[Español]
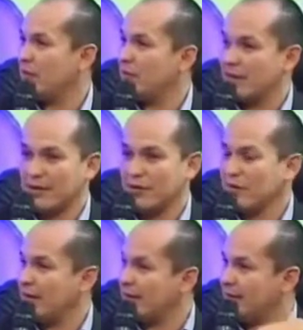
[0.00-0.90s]
¿no? Mientras
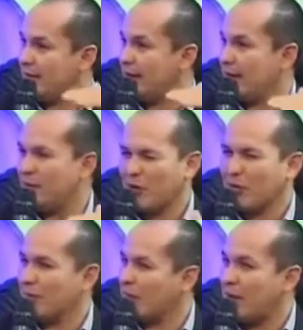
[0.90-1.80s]
no se exceda, pero
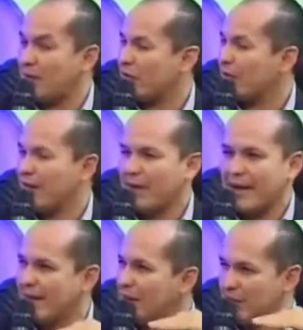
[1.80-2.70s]
cuando hay personas que
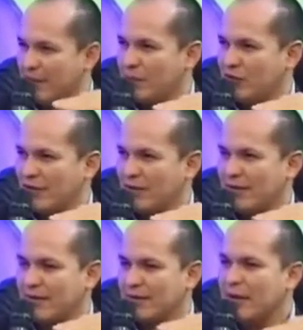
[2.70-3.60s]
van al límite muchas
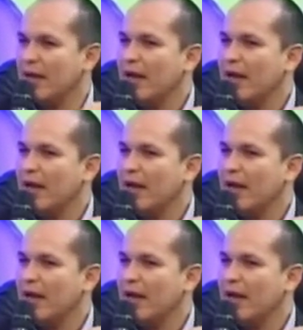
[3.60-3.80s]
veces.